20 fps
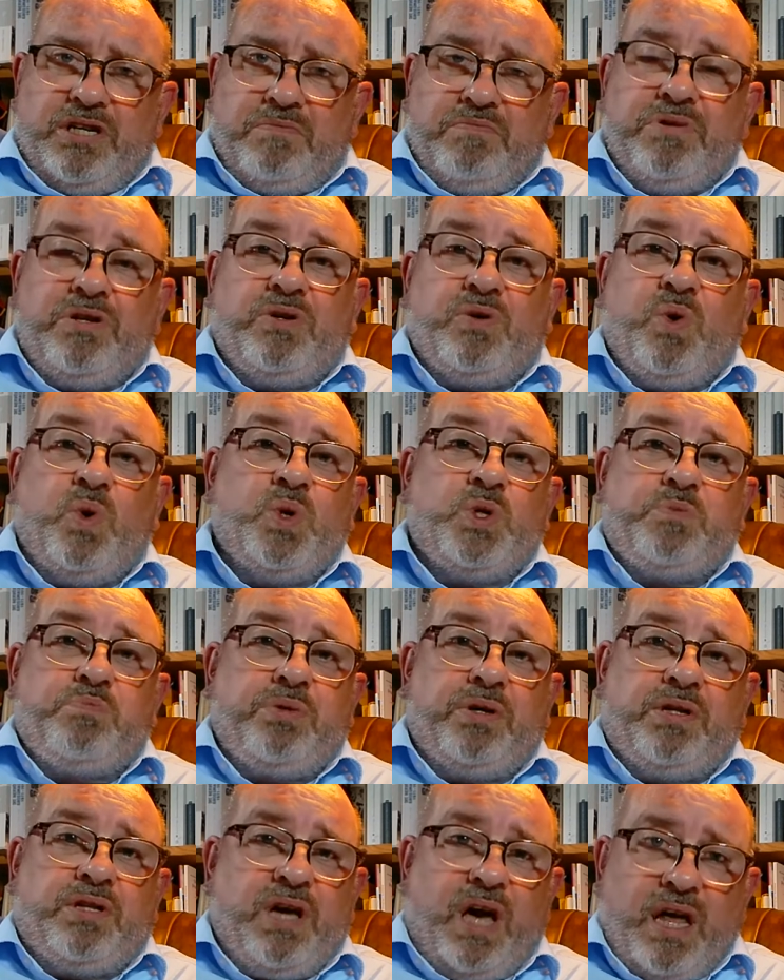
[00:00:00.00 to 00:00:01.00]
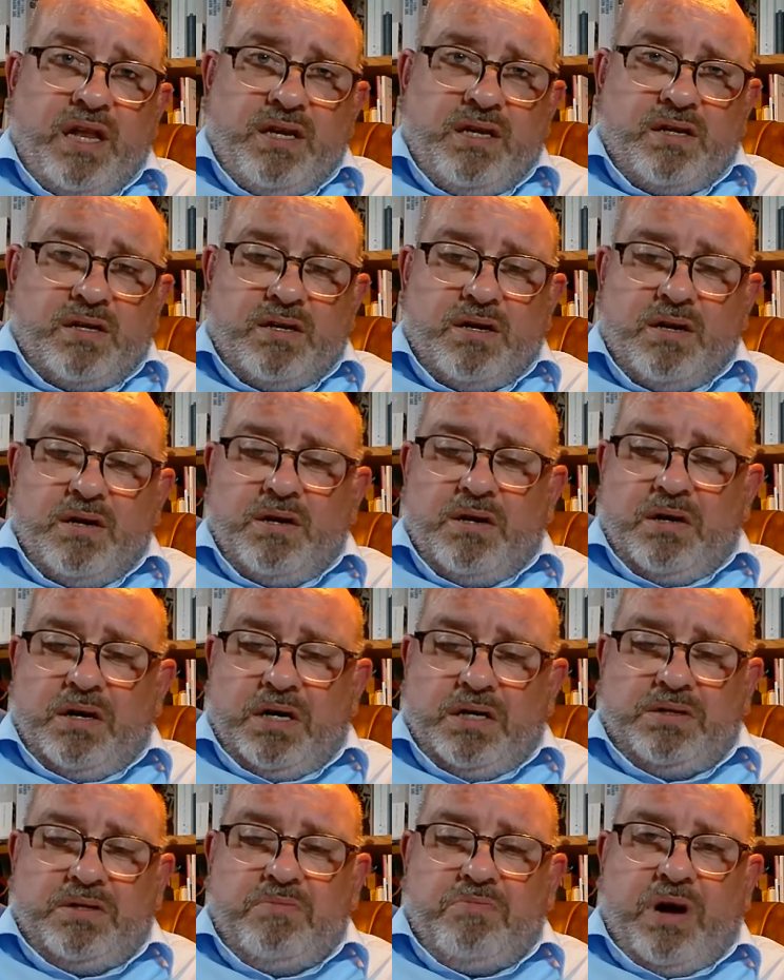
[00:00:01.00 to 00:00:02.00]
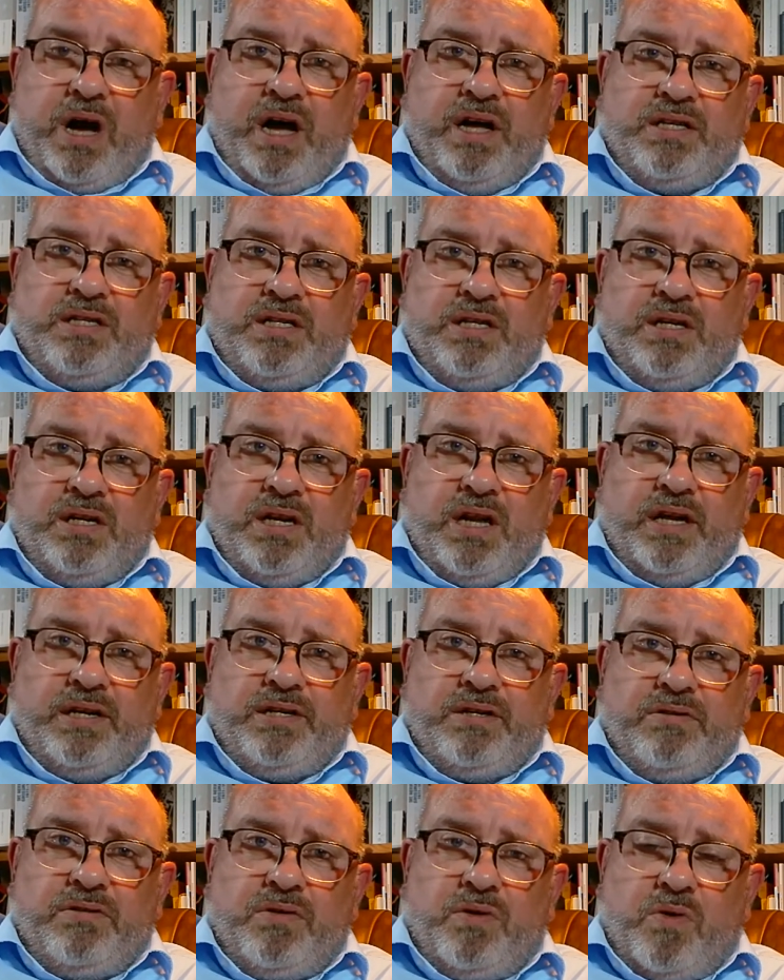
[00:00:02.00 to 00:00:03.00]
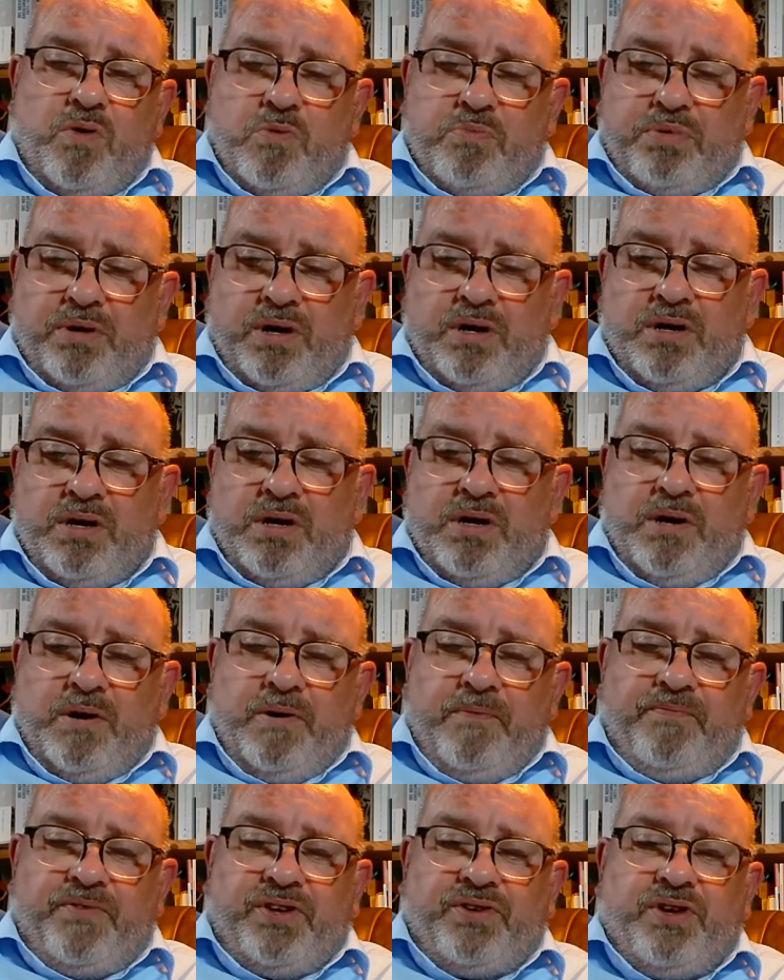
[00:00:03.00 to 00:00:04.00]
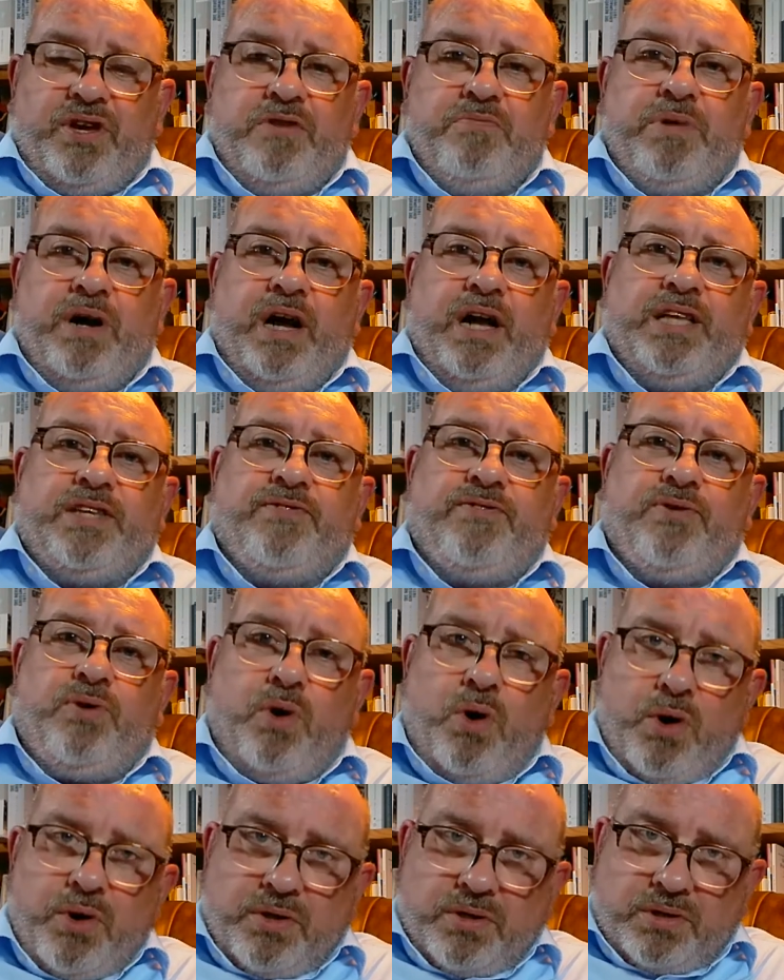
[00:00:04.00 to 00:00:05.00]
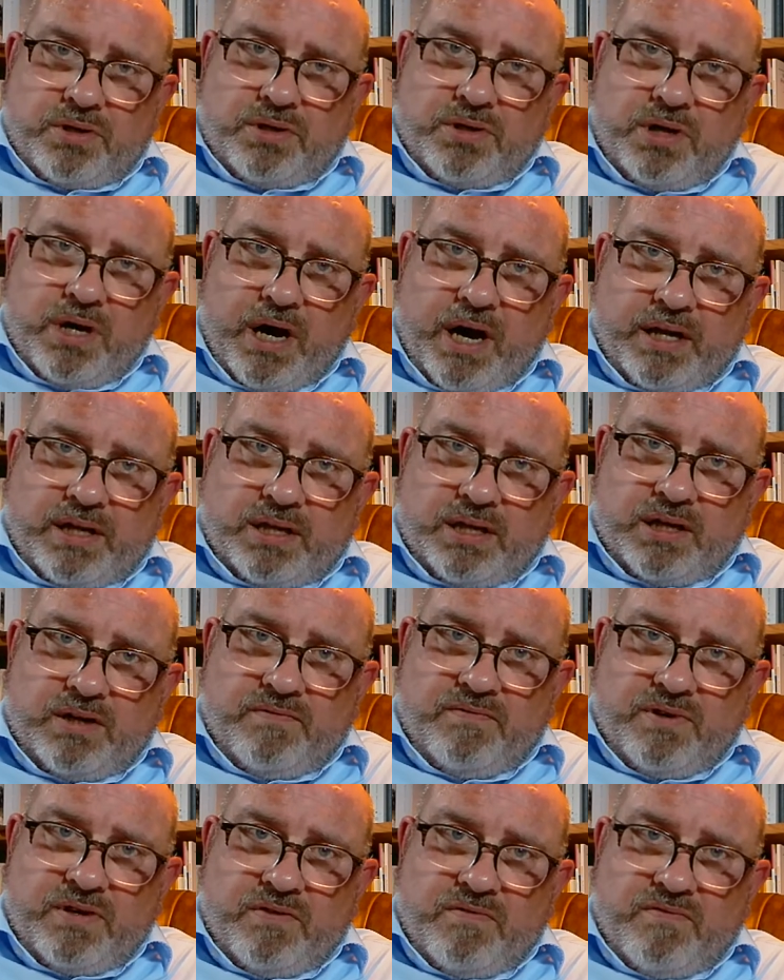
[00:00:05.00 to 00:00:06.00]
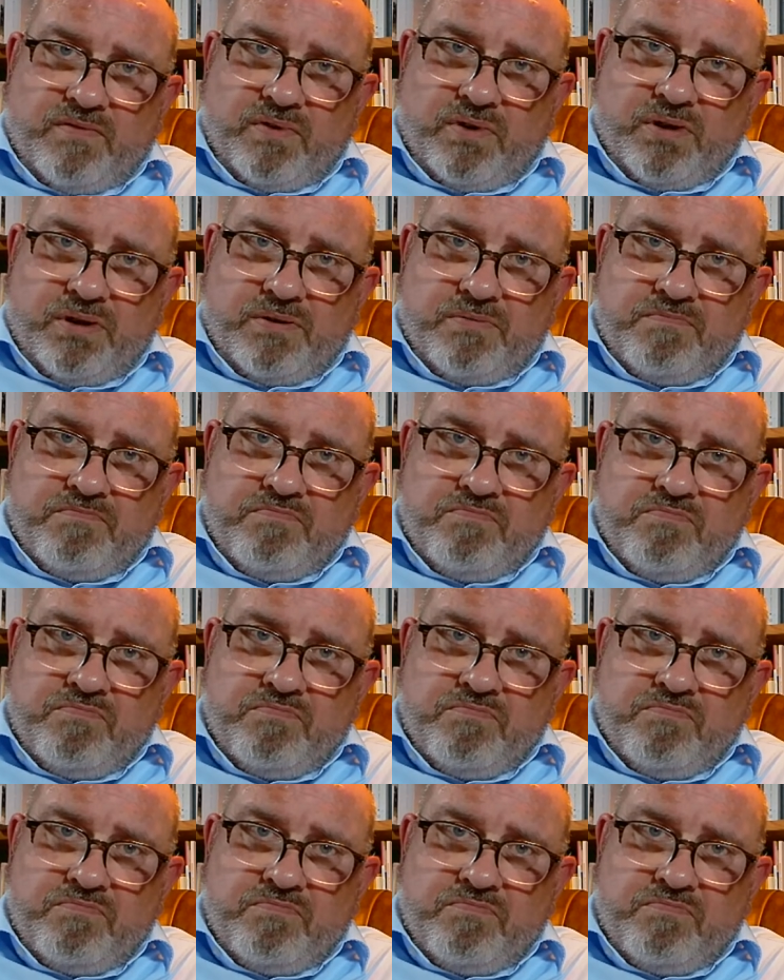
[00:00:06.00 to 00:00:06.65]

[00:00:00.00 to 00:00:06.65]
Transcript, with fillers: mit Großbritannien, also dem einzigen Land in Europa, das er immer als Freund hatte gewinnen wollen.